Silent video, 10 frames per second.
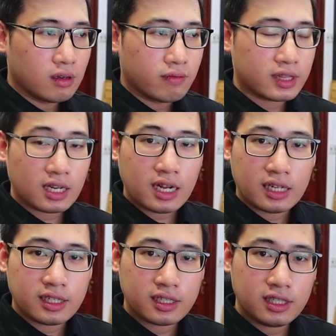Và tất cả
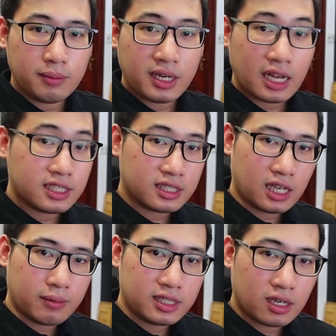những cái gì mình đang chia
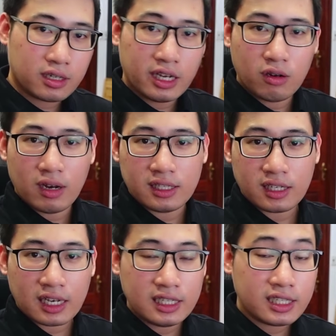sẻ bây giờ đều là những
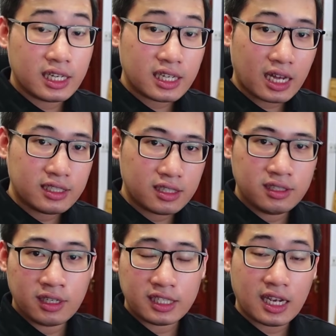cái ý kiến cá nhân,
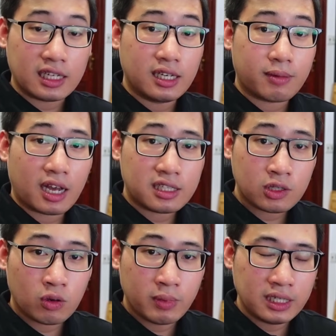những cái trải nghiệm cá
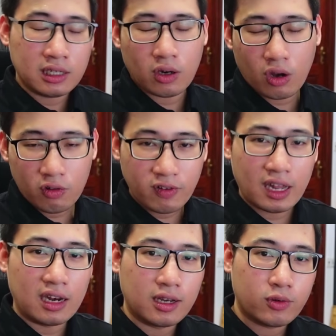nhân của mình, nó không phải
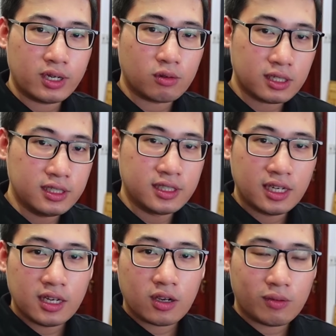là lời khuyên đầu tư.
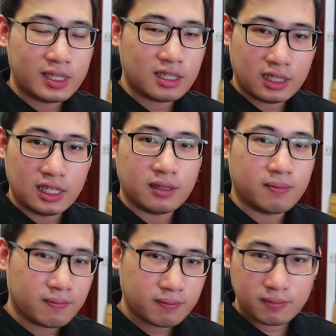Còn bây giờ thì
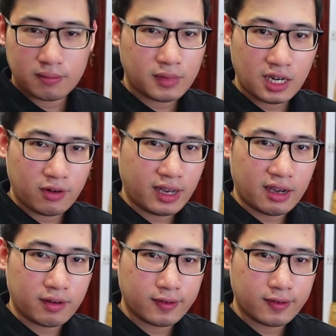bắt đầu nào.